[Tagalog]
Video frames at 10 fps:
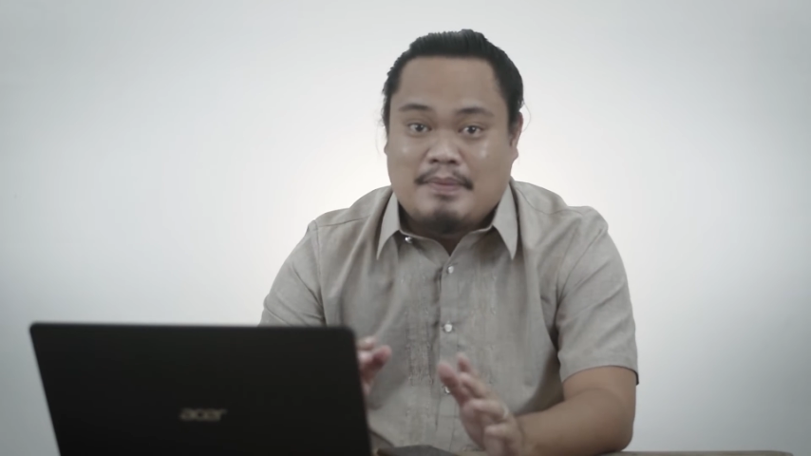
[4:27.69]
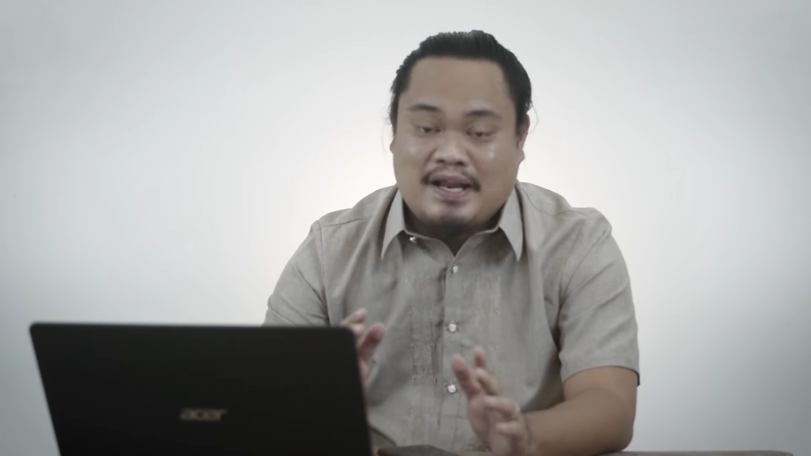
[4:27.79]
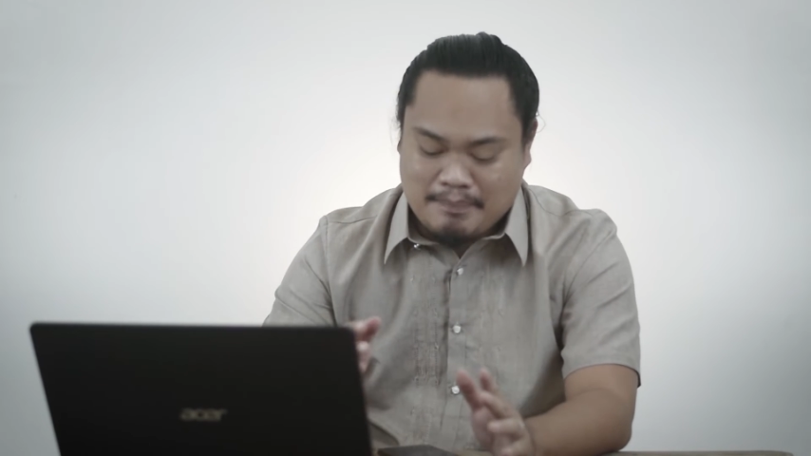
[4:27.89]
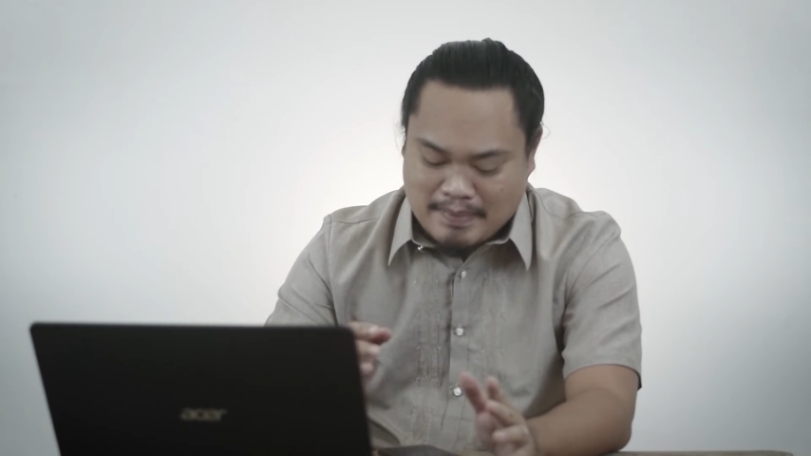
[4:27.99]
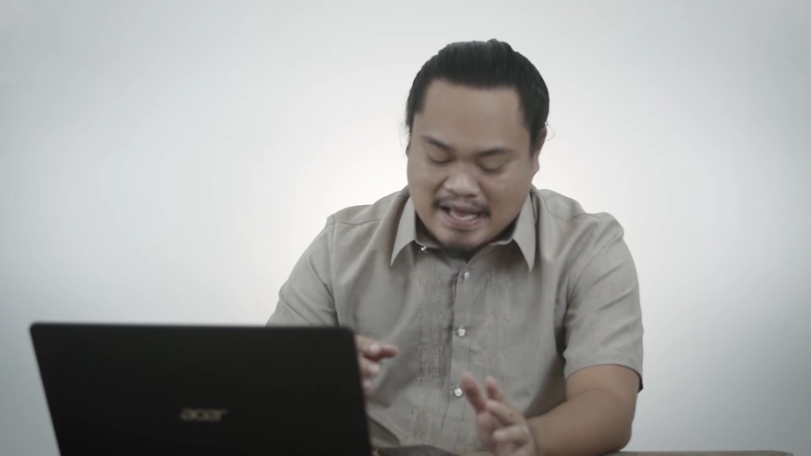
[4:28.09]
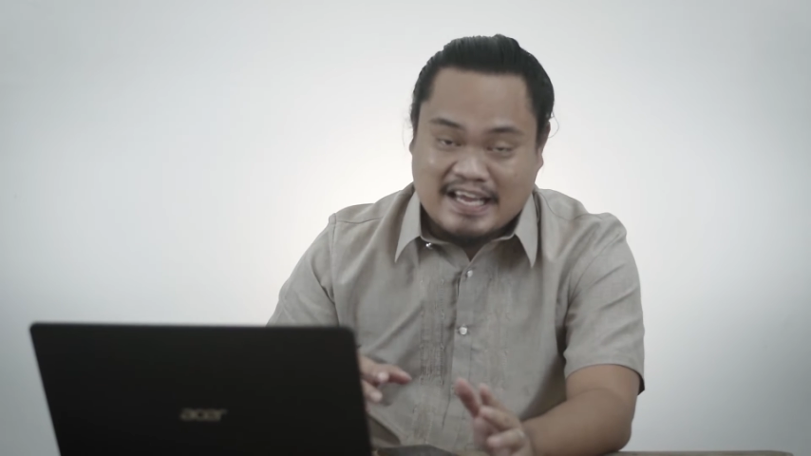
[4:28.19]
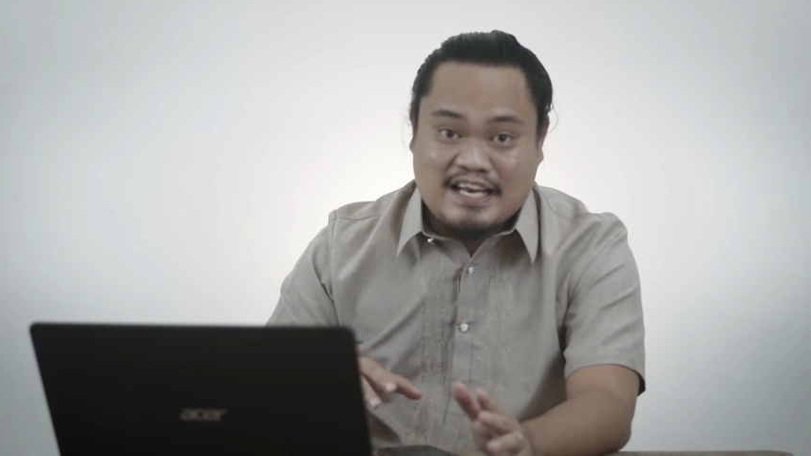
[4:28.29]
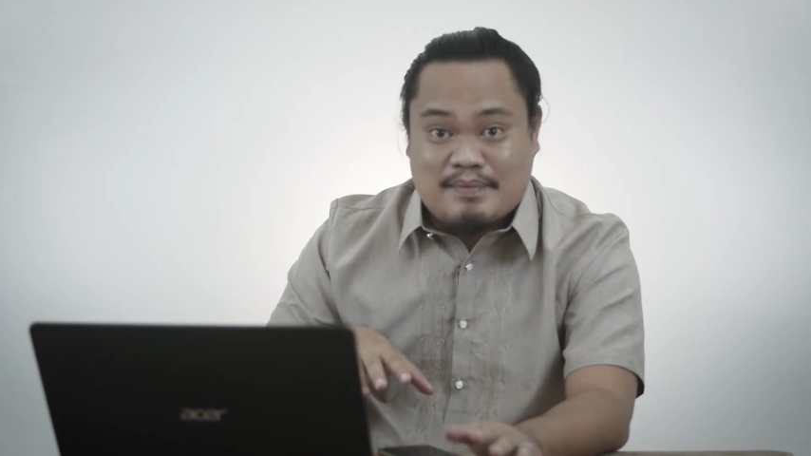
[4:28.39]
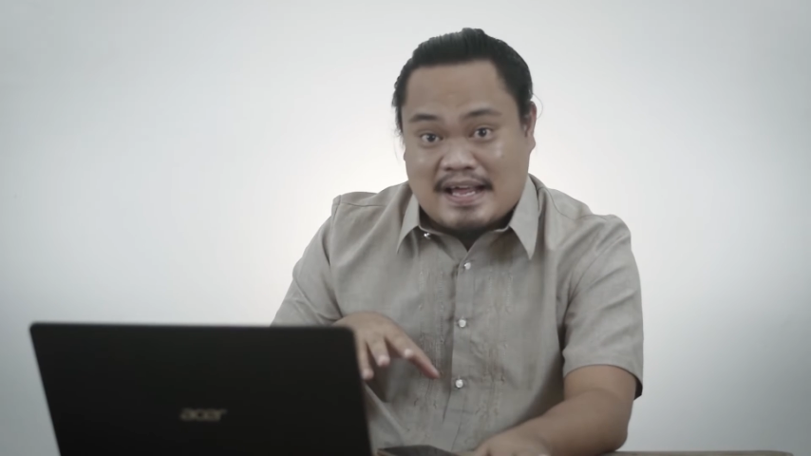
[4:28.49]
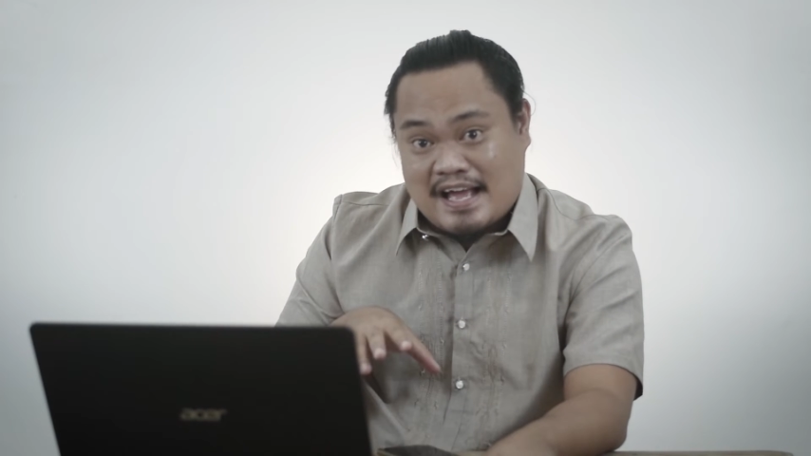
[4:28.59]
Malaking bagay
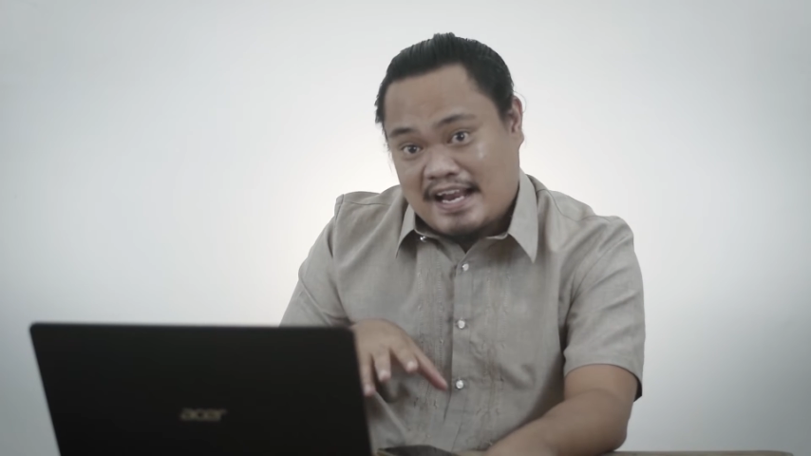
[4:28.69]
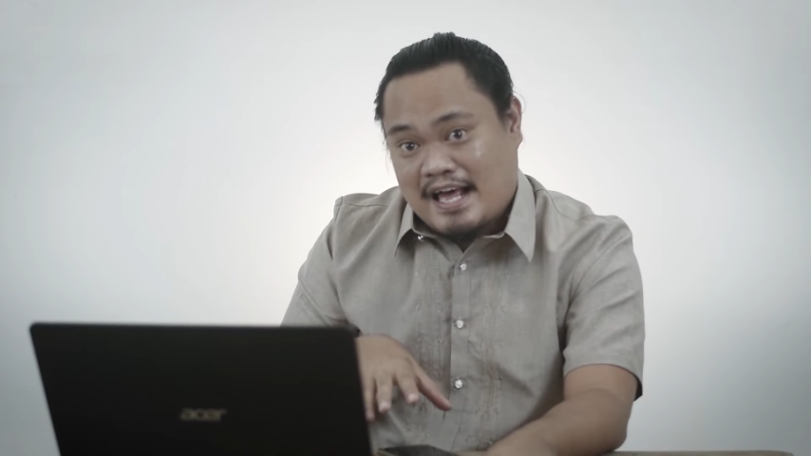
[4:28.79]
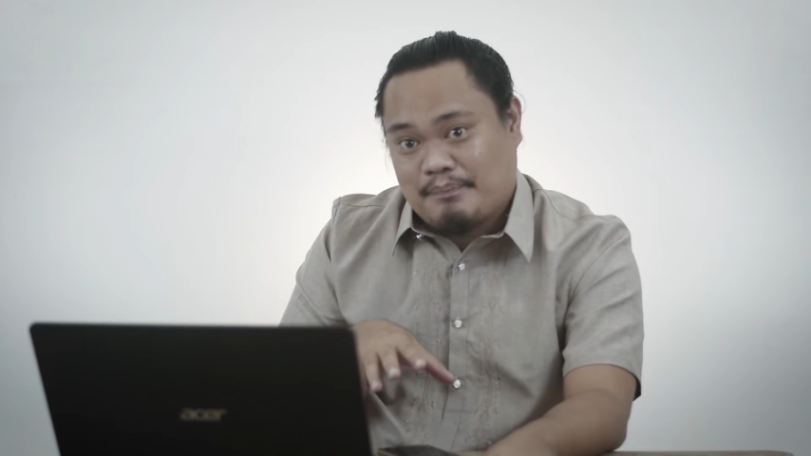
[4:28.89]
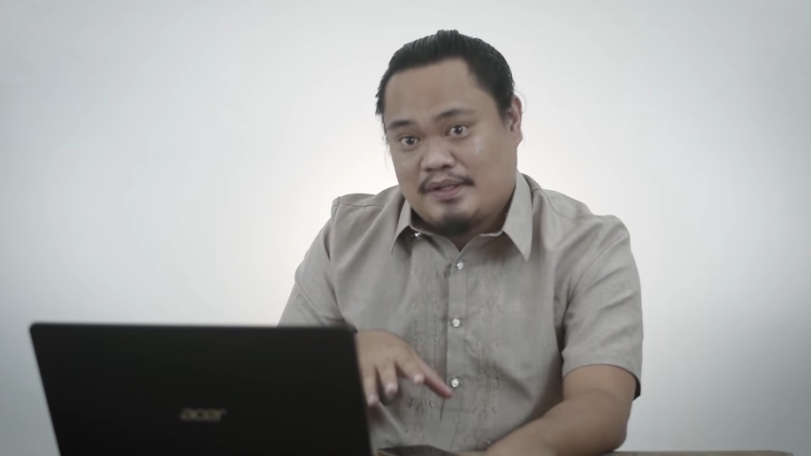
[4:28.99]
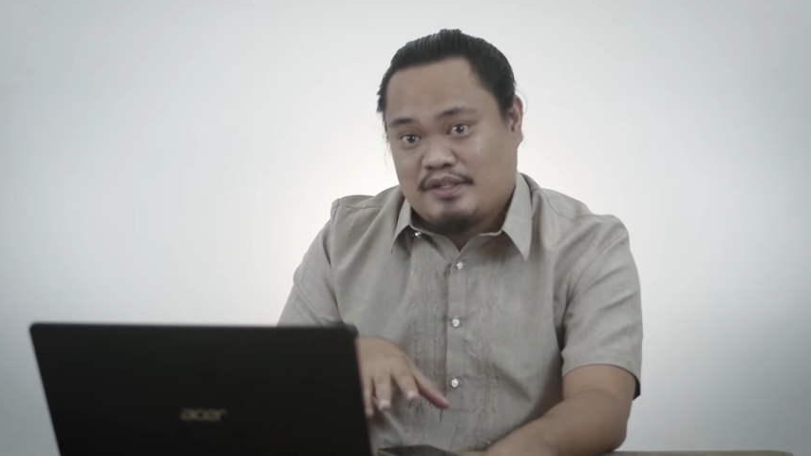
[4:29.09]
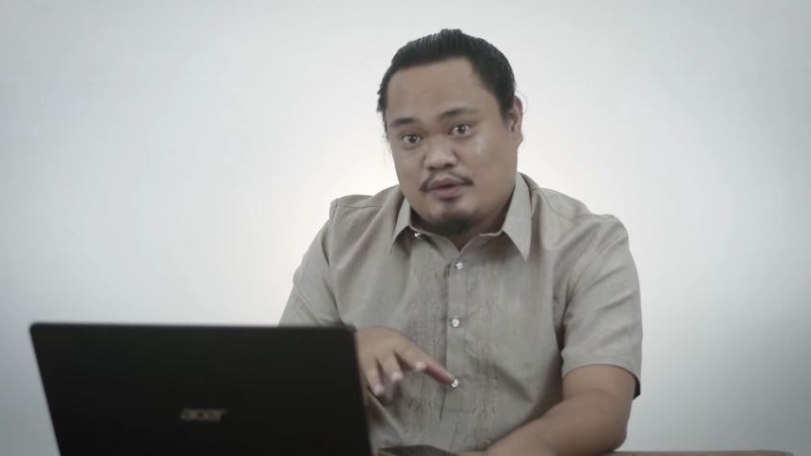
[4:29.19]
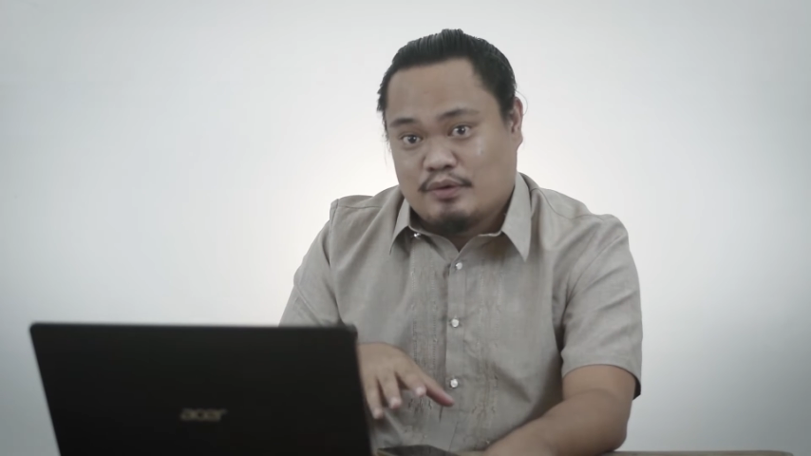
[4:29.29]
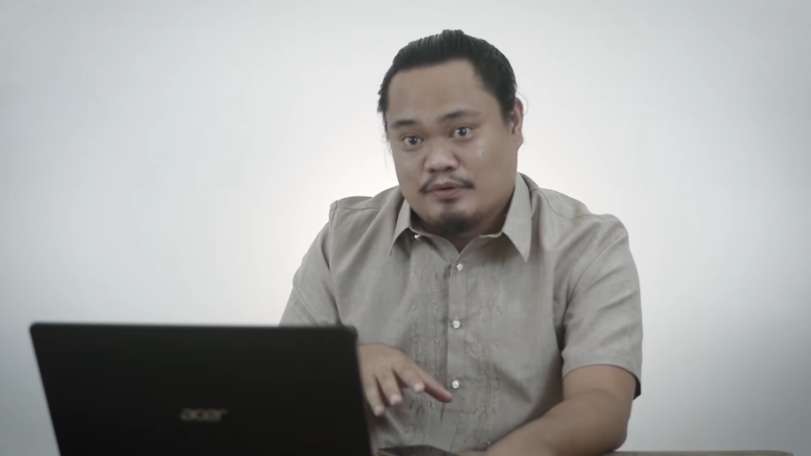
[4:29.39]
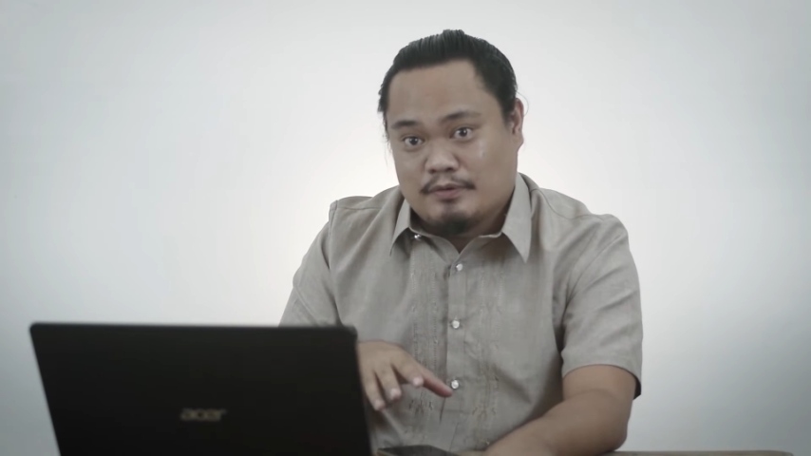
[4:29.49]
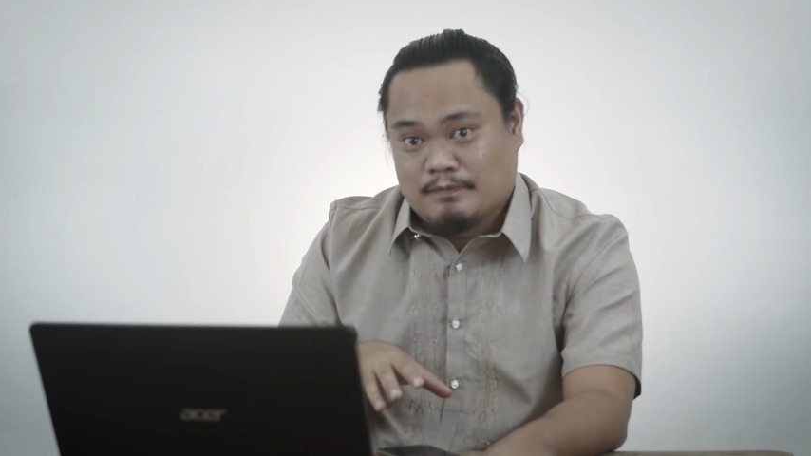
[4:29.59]
na malapit
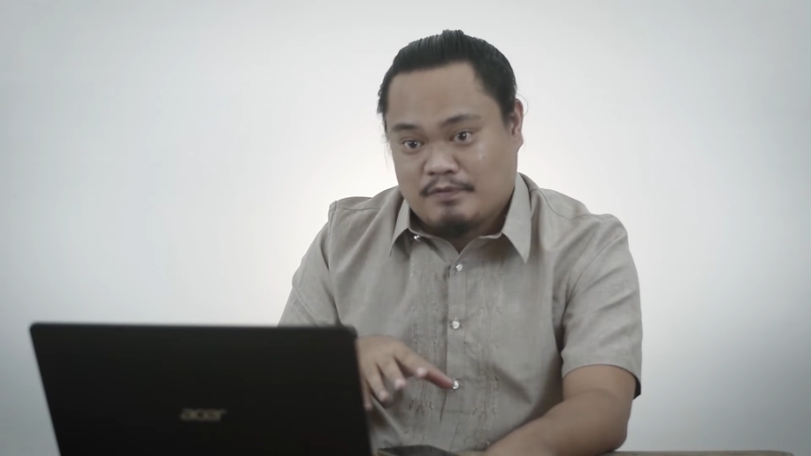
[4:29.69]
yung